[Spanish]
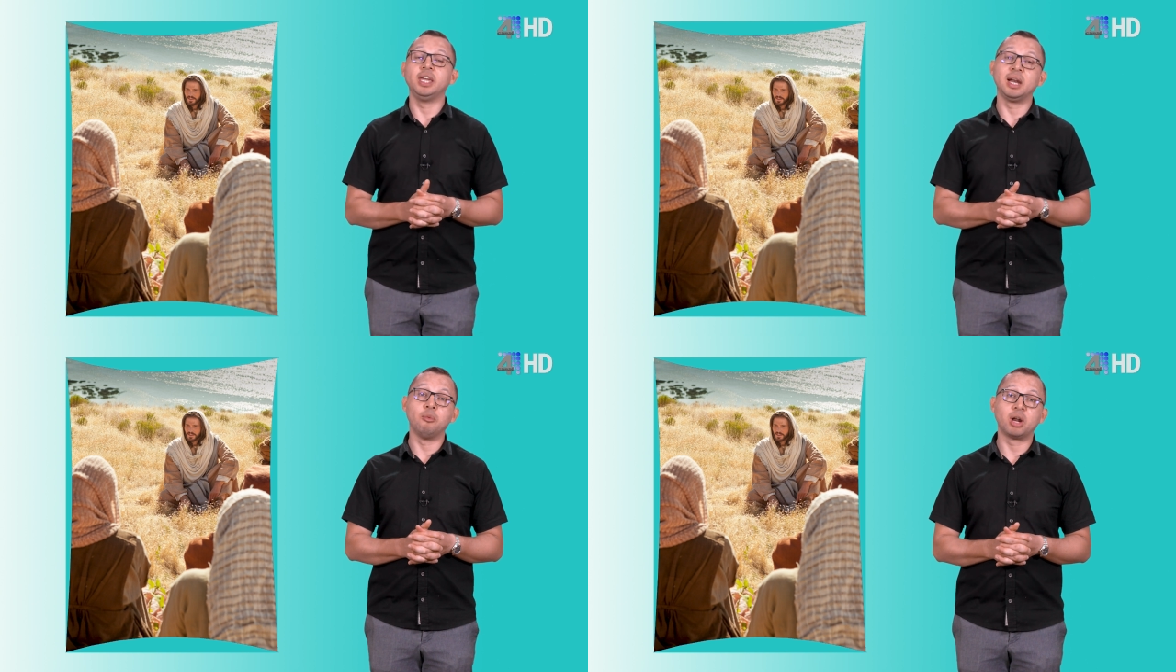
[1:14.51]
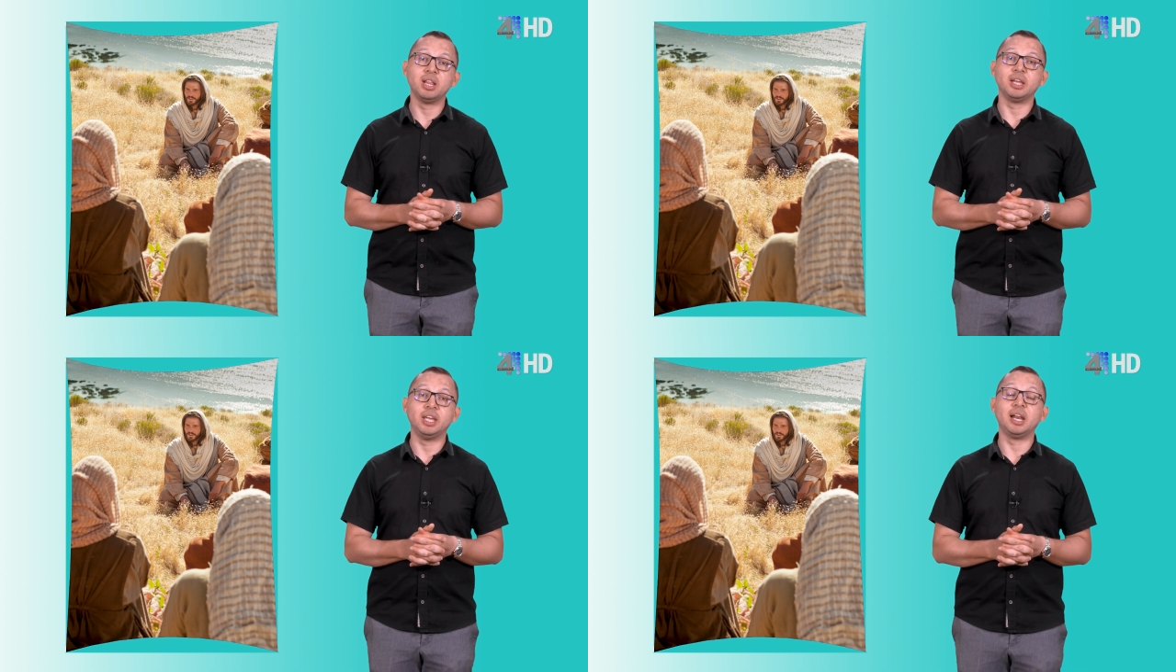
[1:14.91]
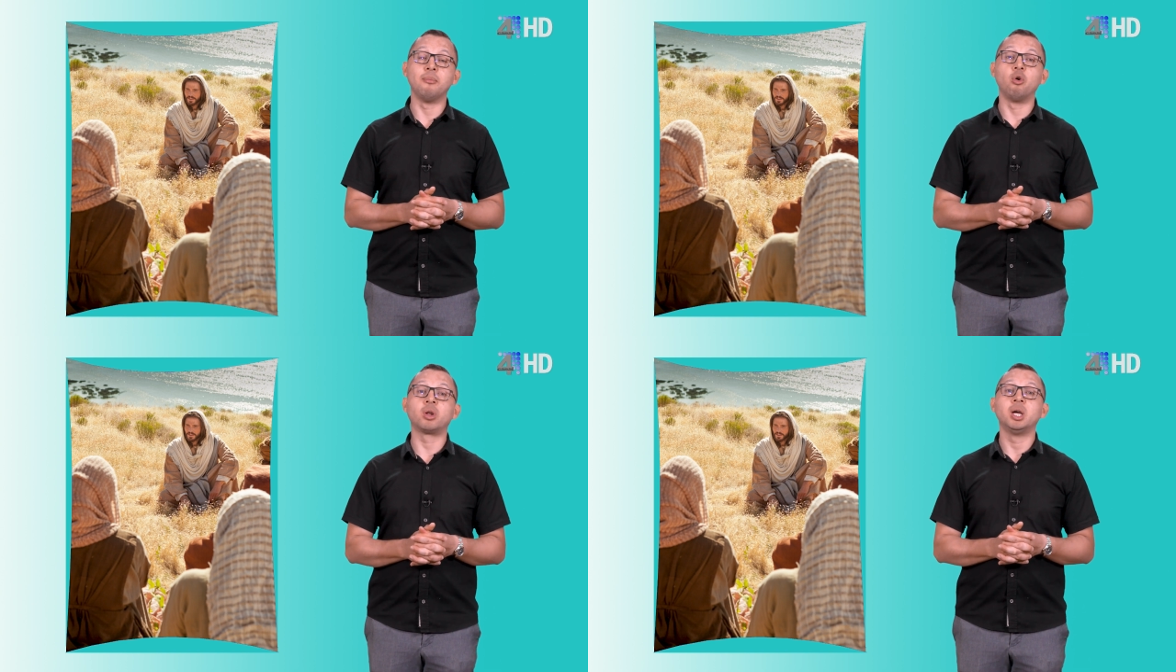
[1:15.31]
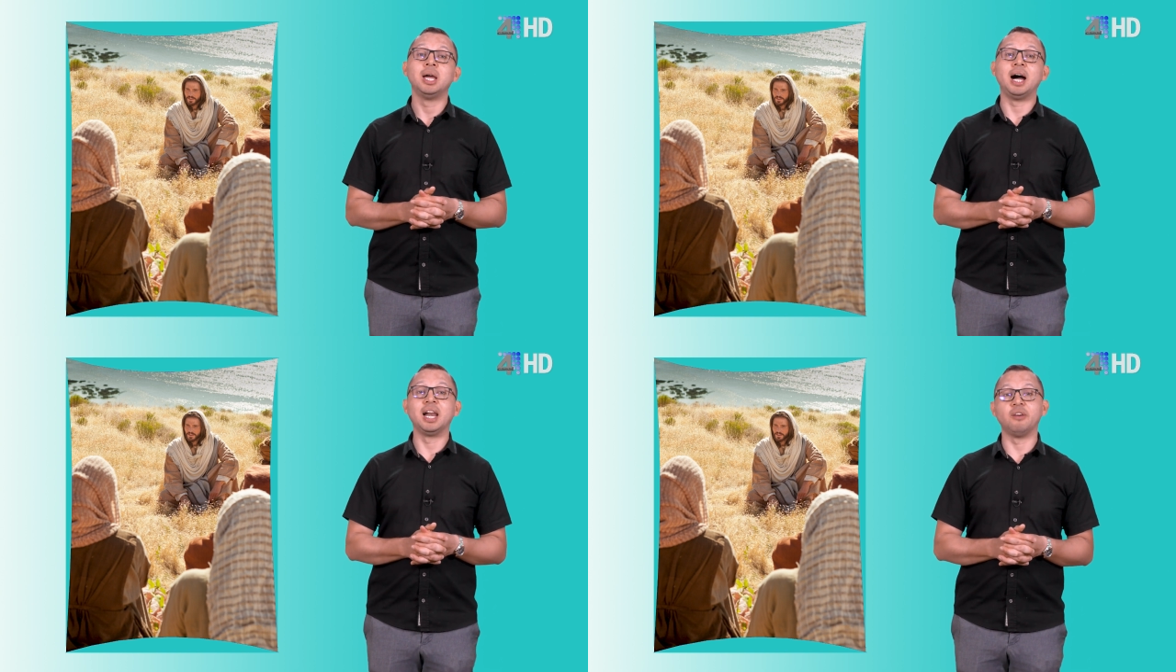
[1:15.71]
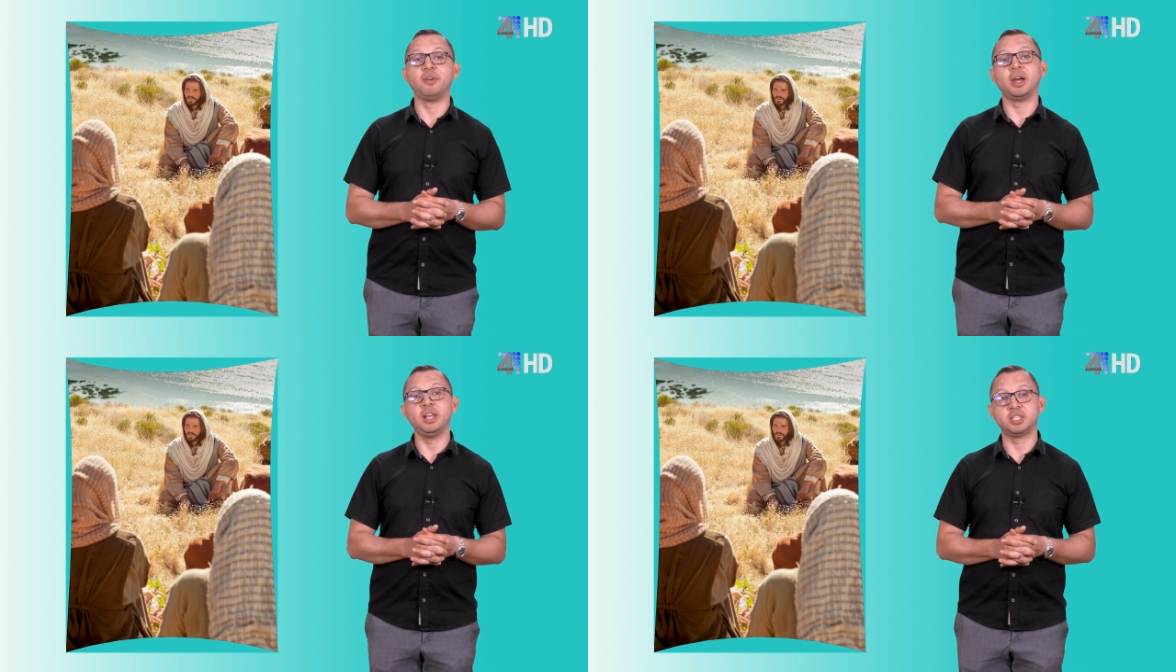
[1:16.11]
y el amor, y el amor a la
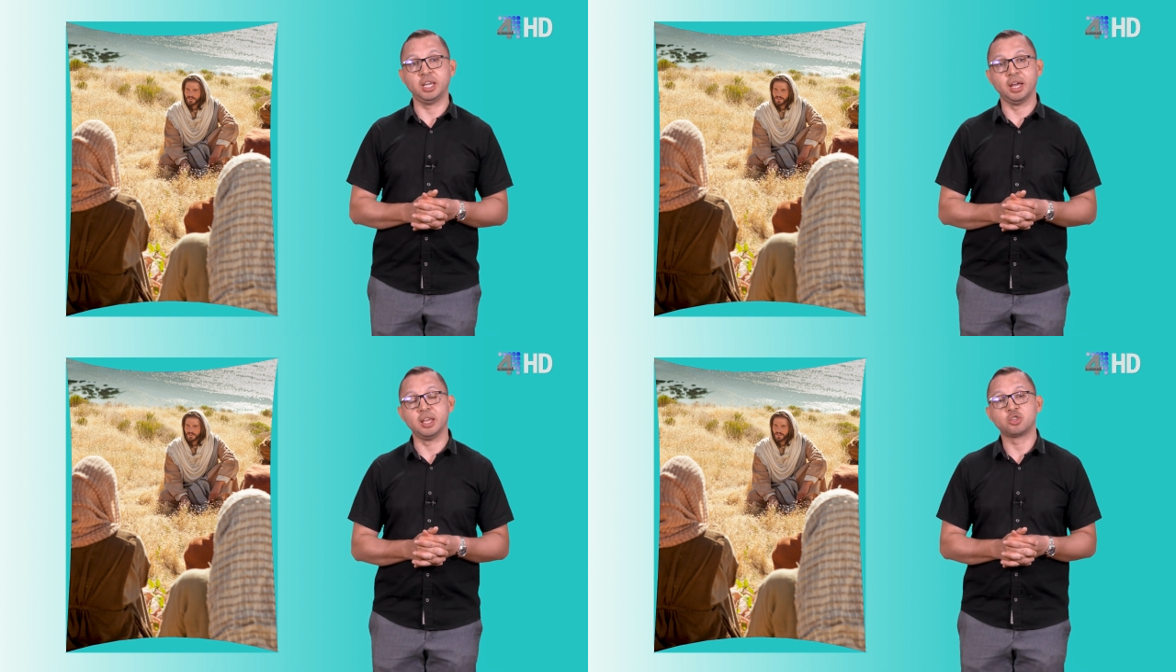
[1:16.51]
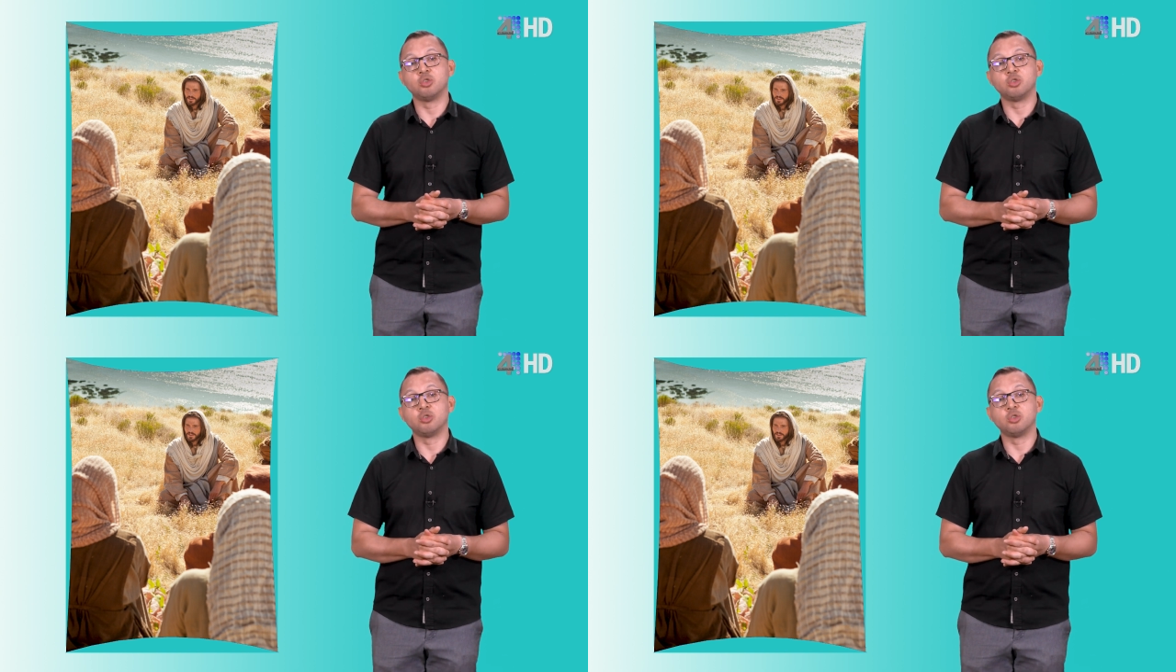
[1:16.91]
fe cristiana.